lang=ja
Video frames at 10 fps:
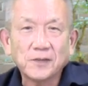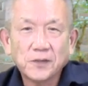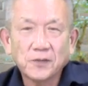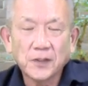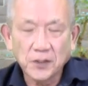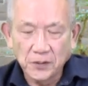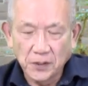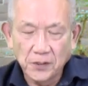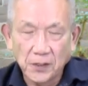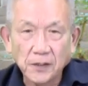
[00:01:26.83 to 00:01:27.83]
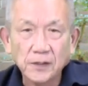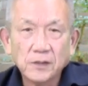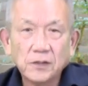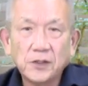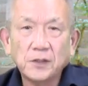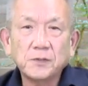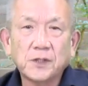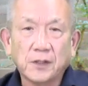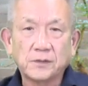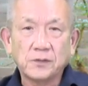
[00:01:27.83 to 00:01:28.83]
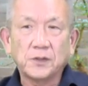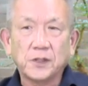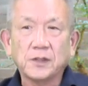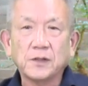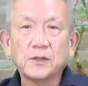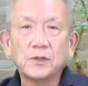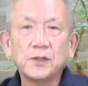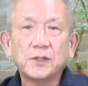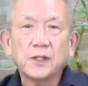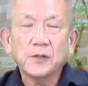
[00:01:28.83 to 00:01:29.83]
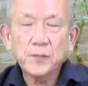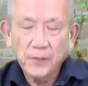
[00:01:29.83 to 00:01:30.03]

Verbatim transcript: で私たちがチームで動いたこういった